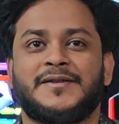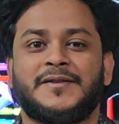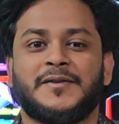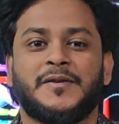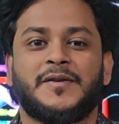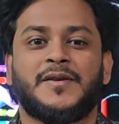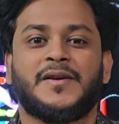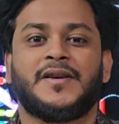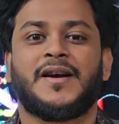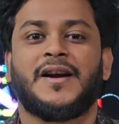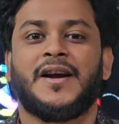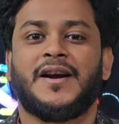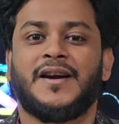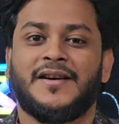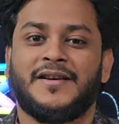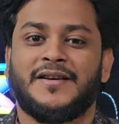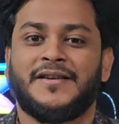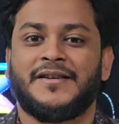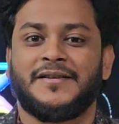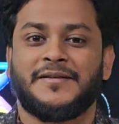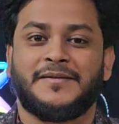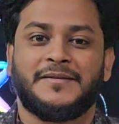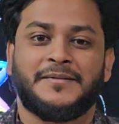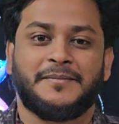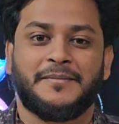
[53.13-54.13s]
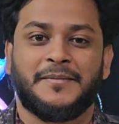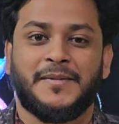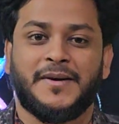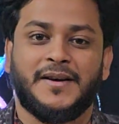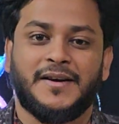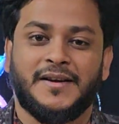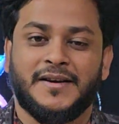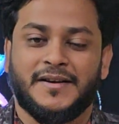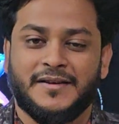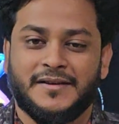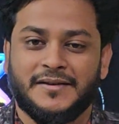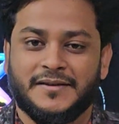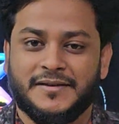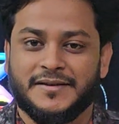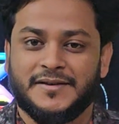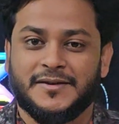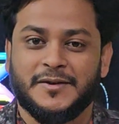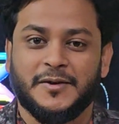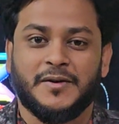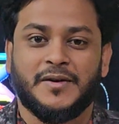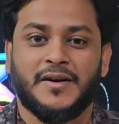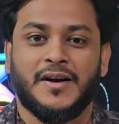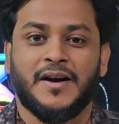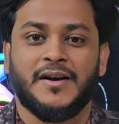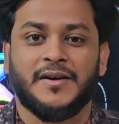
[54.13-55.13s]
সুক্কার বা
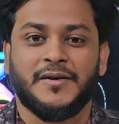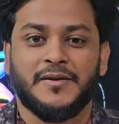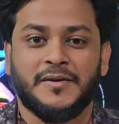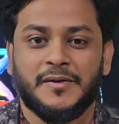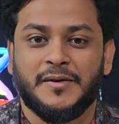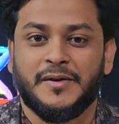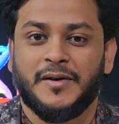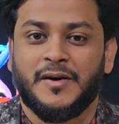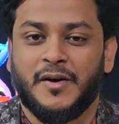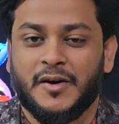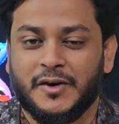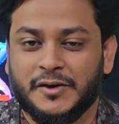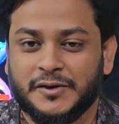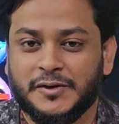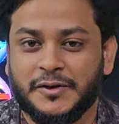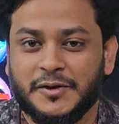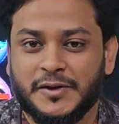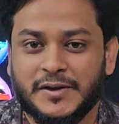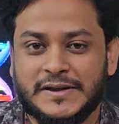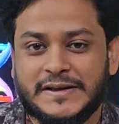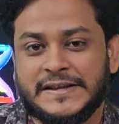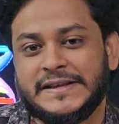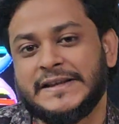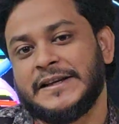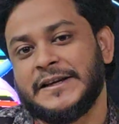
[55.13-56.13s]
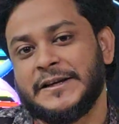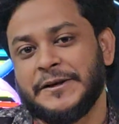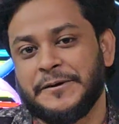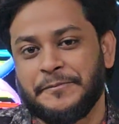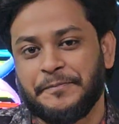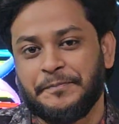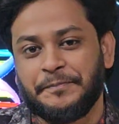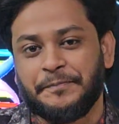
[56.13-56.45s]
সুক্কারুন অর্থ হচ্ছে